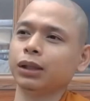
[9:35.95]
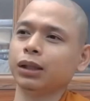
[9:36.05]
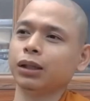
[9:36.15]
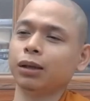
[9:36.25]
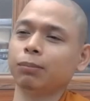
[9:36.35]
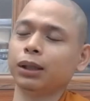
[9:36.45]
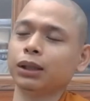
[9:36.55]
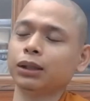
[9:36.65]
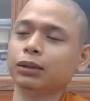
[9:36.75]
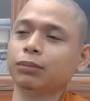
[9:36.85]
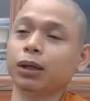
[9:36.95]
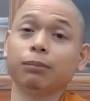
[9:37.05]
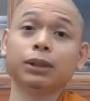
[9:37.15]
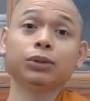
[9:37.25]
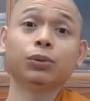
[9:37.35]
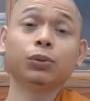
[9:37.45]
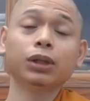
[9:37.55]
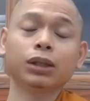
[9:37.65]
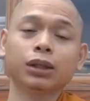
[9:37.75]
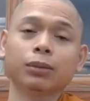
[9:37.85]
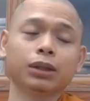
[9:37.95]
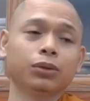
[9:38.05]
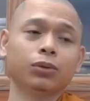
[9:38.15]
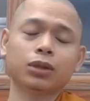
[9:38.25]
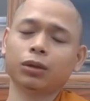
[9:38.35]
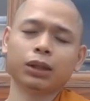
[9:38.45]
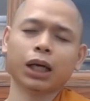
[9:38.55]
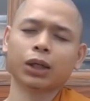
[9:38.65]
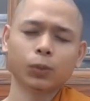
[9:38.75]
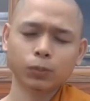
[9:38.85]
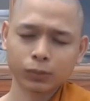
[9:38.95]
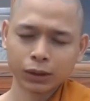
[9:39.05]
đó hộp bánh hộp bánh cuốn bánh cuốn sư không biết ai cúng